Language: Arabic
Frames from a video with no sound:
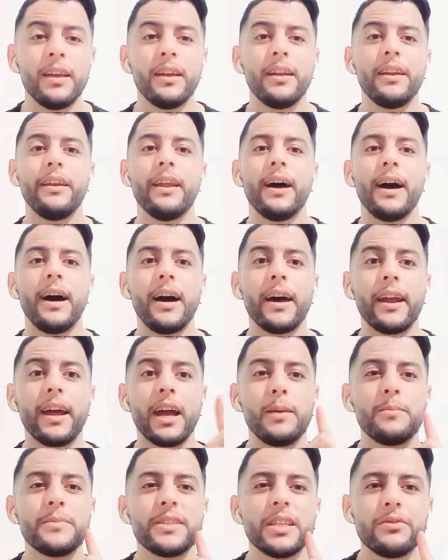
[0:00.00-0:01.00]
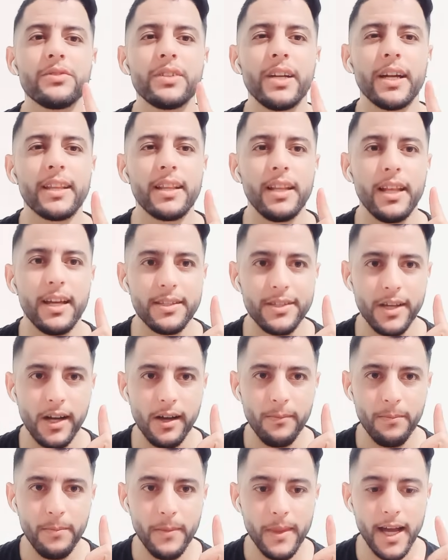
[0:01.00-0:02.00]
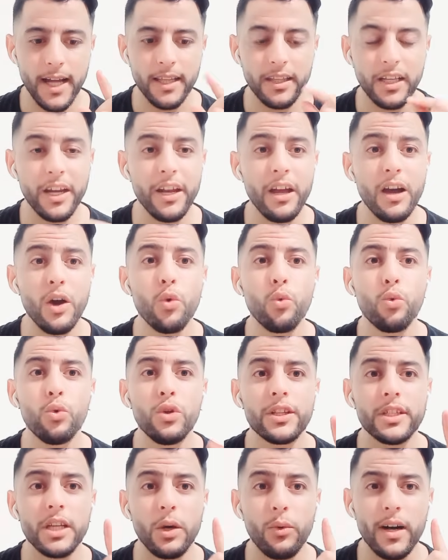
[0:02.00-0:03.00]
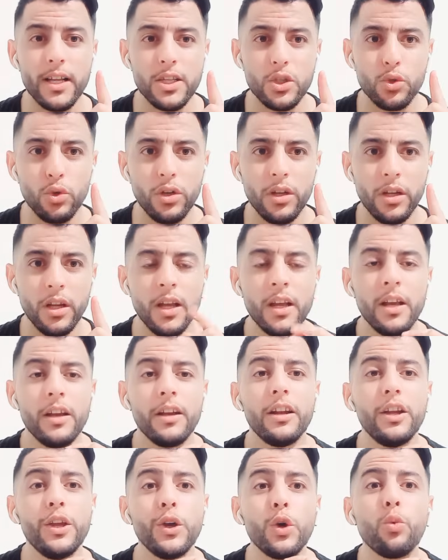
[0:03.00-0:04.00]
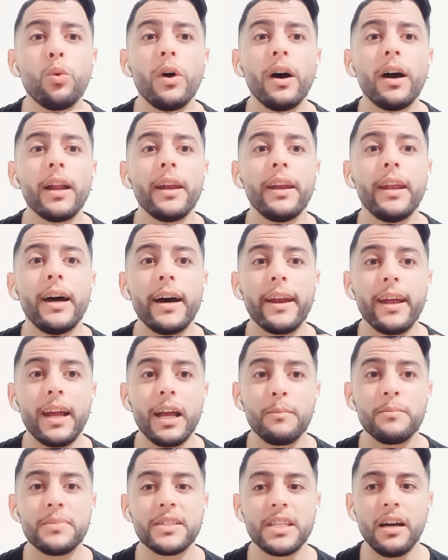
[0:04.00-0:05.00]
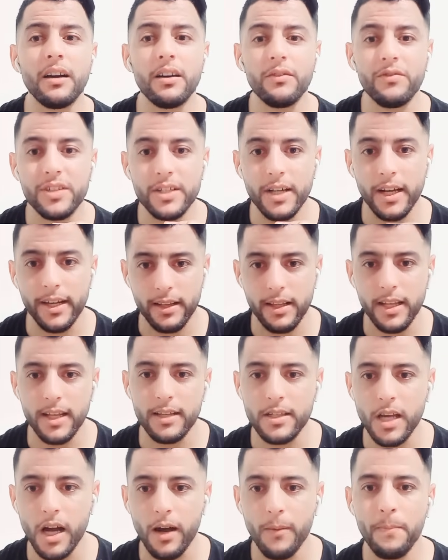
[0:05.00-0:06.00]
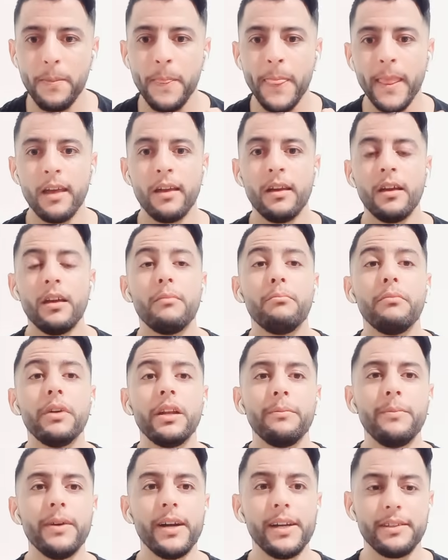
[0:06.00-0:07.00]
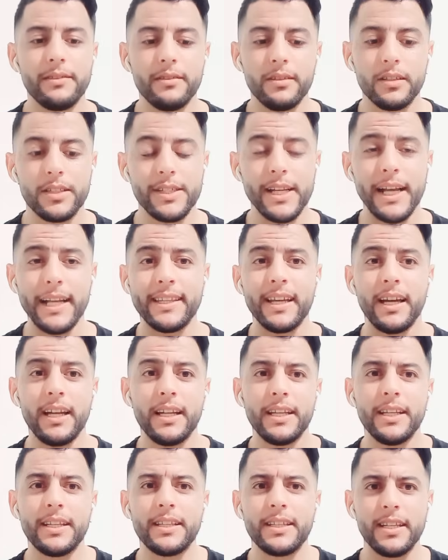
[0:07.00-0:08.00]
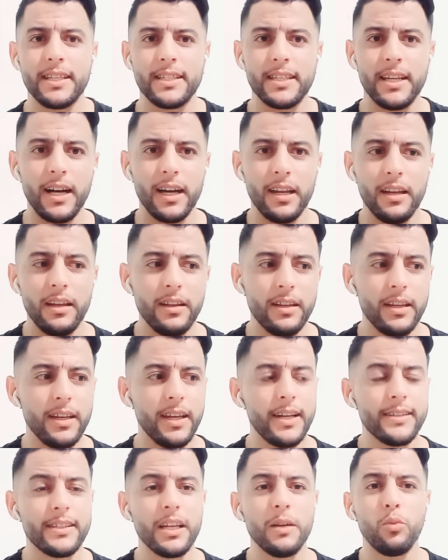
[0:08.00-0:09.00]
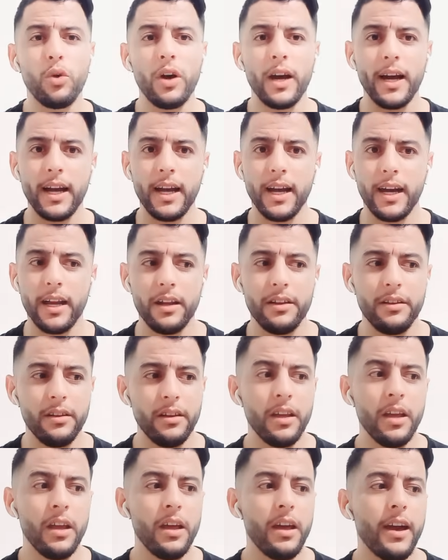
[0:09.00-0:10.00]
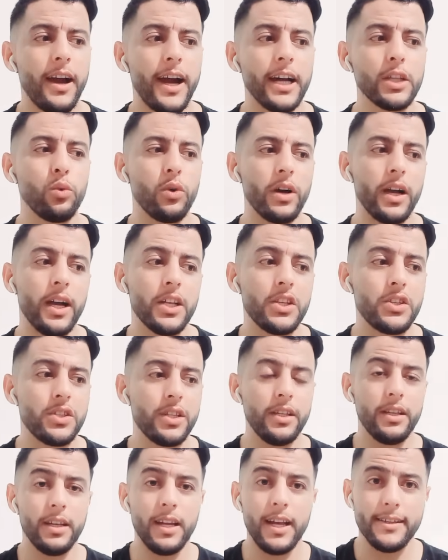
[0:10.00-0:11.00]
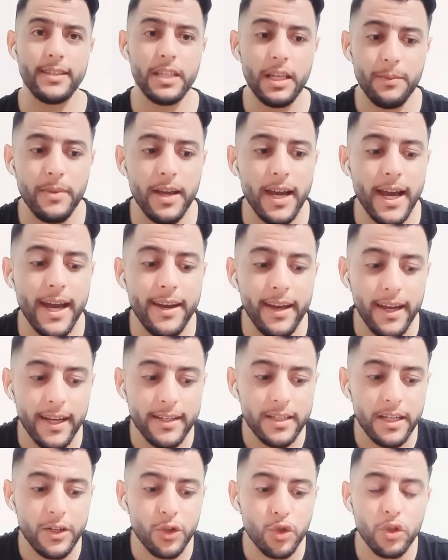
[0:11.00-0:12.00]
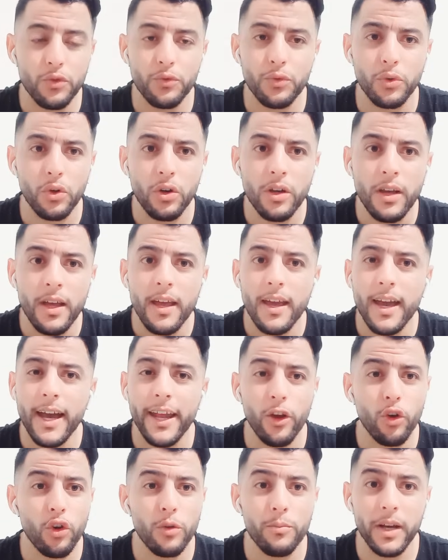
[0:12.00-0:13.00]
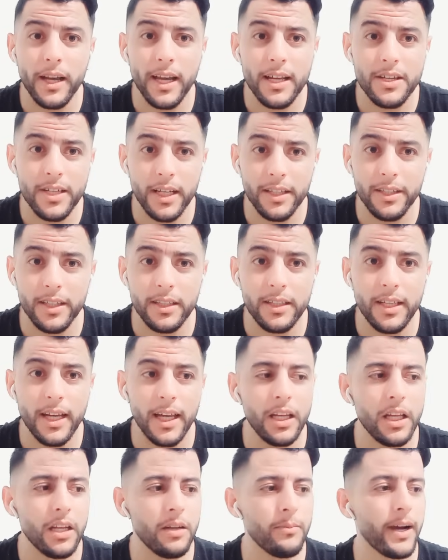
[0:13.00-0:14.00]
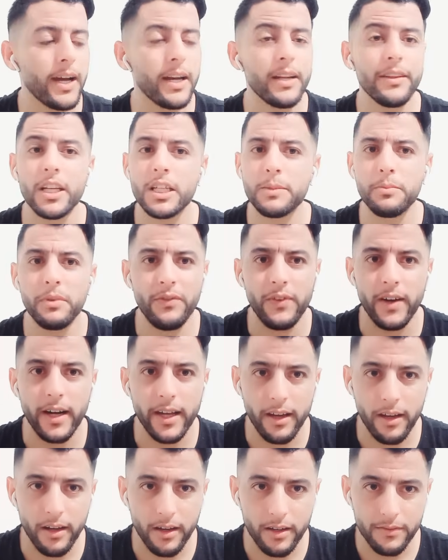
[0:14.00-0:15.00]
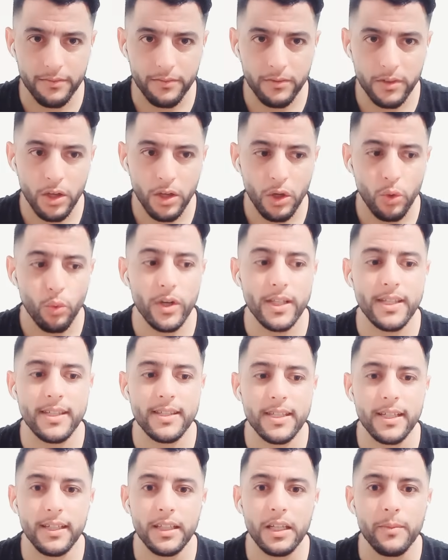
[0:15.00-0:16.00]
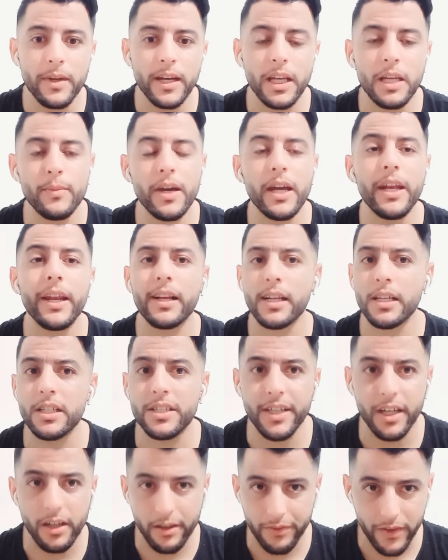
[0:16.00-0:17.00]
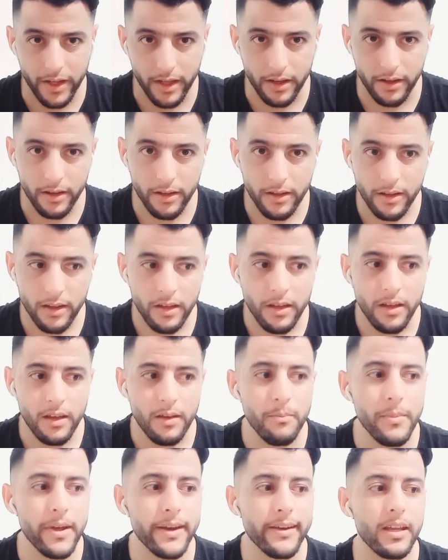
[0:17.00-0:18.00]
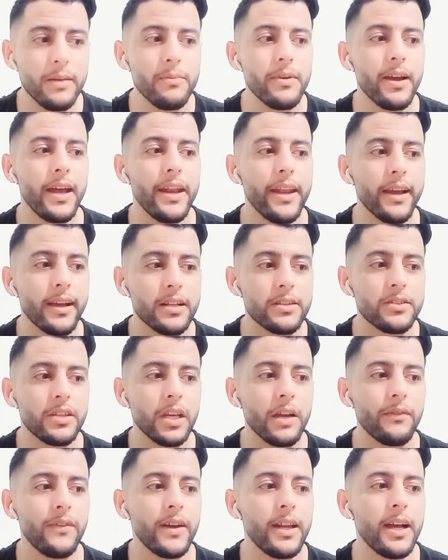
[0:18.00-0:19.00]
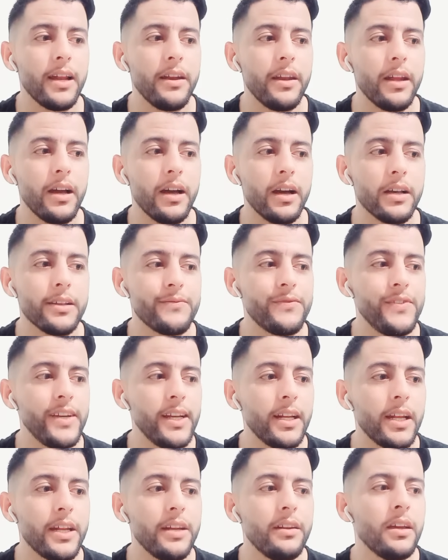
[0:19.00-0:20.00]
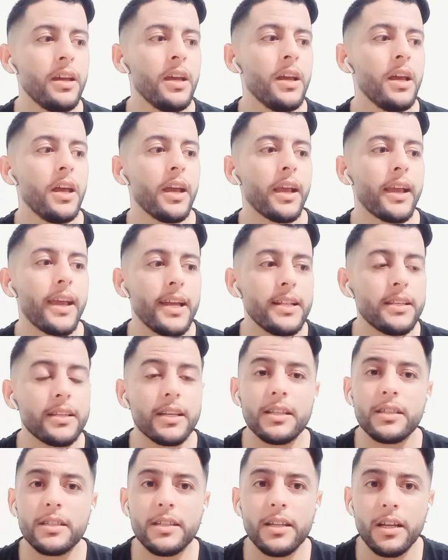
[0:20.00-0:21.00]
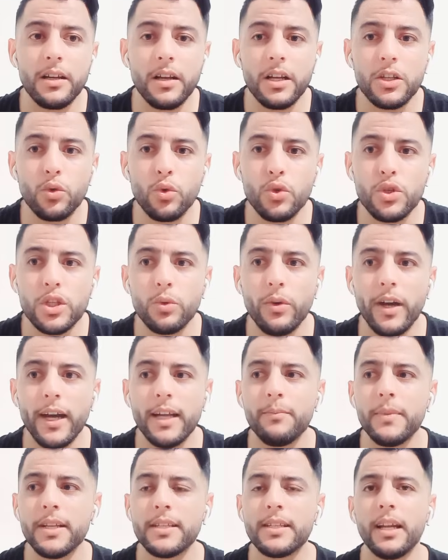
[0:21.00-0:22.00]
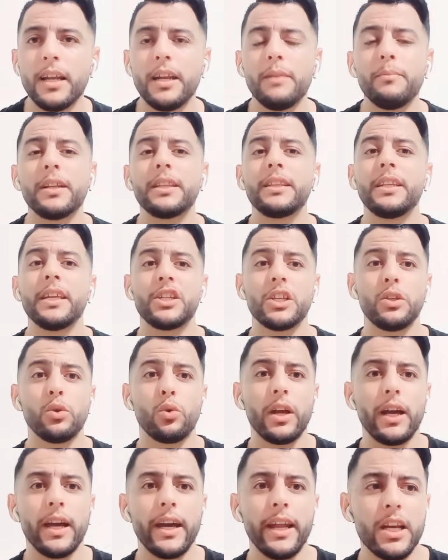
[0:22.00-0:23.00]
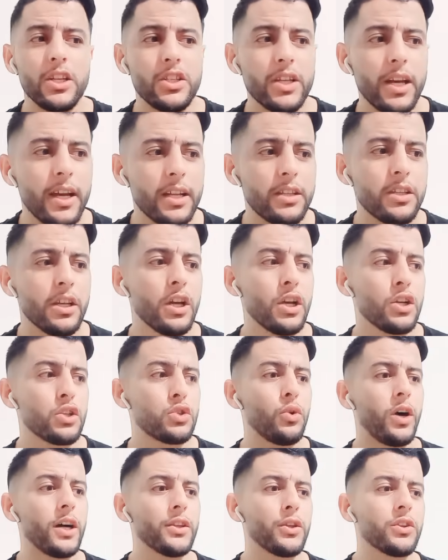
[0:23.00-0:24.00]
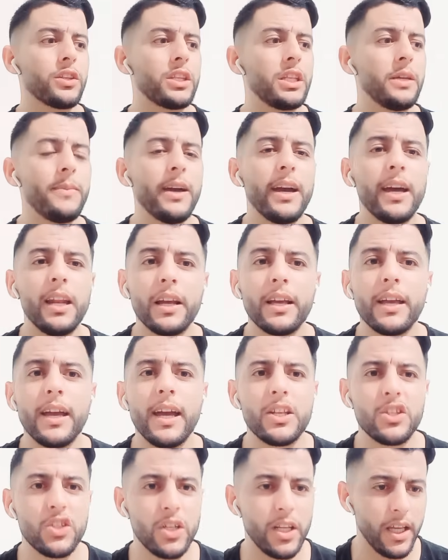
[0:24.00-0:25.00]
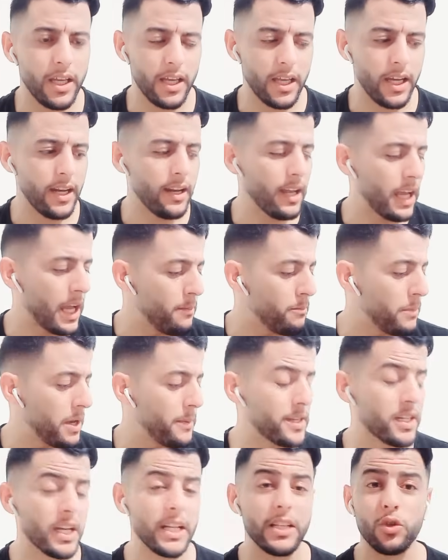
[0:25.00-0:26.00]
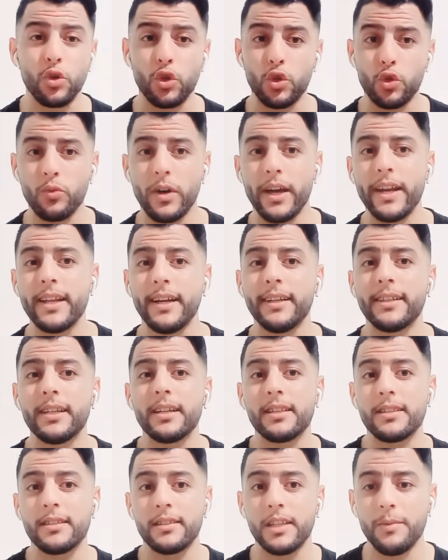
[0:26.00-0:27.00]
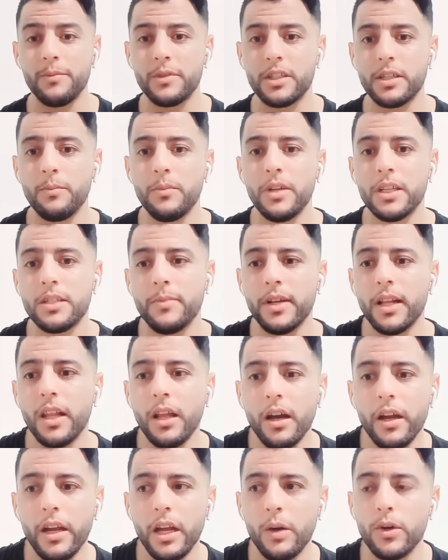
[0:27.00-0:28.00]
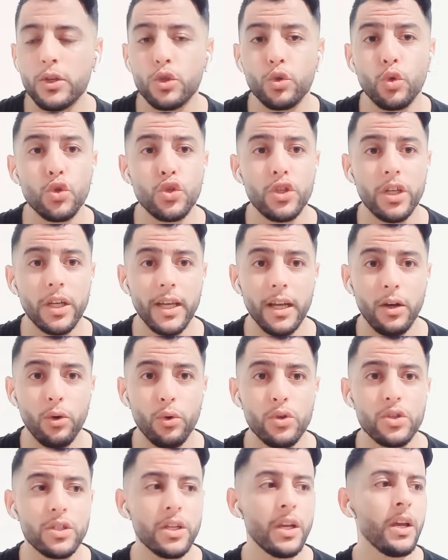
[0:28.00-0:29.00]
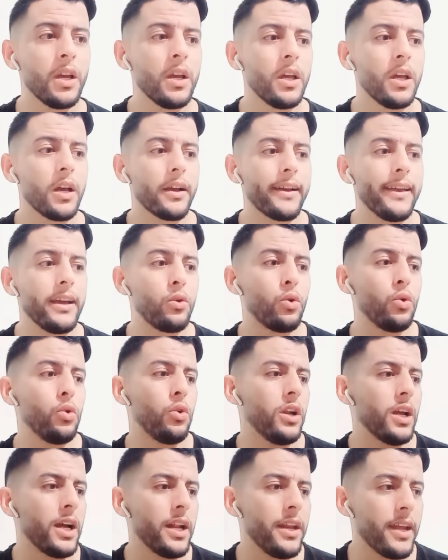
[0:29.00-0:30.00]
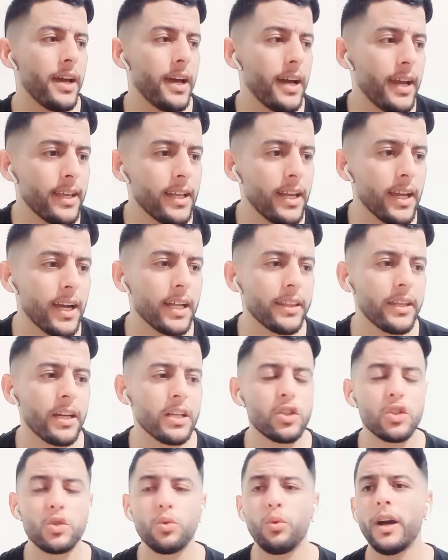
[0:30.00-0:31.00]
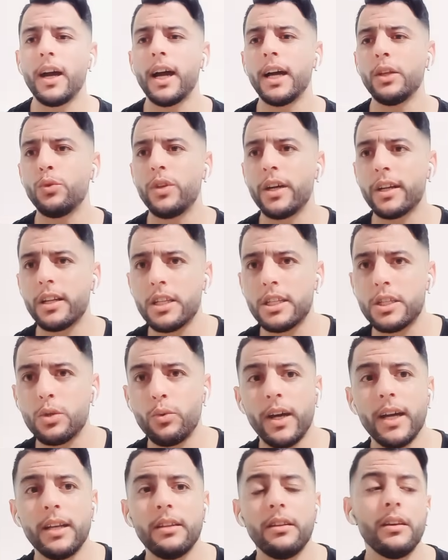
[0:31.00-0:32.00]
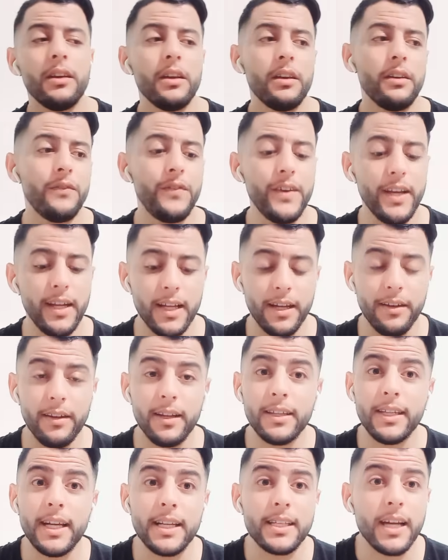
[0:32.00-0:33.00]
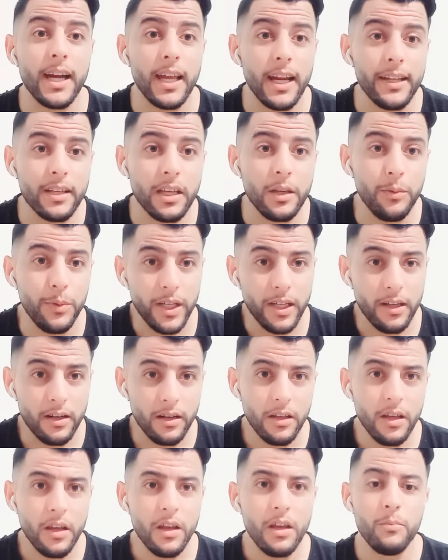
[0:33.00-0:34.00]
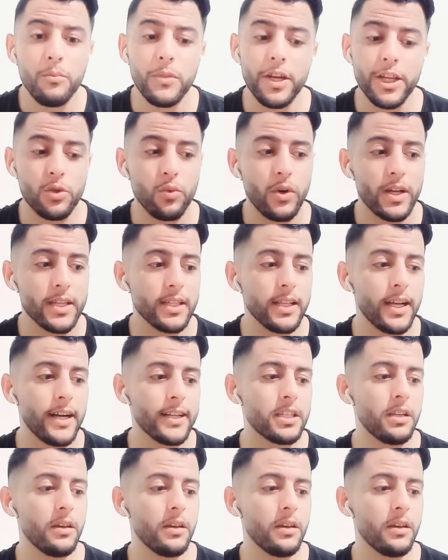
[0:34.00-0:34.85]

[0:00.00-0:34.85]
نهار خمسة في شهر ثلاثة عاد كان أول تواصل اللي هو نهار خمسة في شهر ثلاثة من بعد تقطع الاتصال حتى مؤخرا عاد وقع هادشي على حساب انا حيت انا شوفو انا كل ما كانش عندي الدليل ما غنهضرش من فراغ وهاد السيده مريم انا كنتيق فيها مريم انا كنتيقفى لانها فعلا كانت كتقول سعاد مثلا ما ديريش هذوك الخرجات سعاد ردي بالك هادشي اللي كاين اما باش كانت كنت انا حتى انا تصدمت ملي سمعت القنوات كلشي كيخرج كيقولوا على انها هي اللي غدرت سعاد ودارت سعاد فعلا دارت غلط كبير ملي تواصلات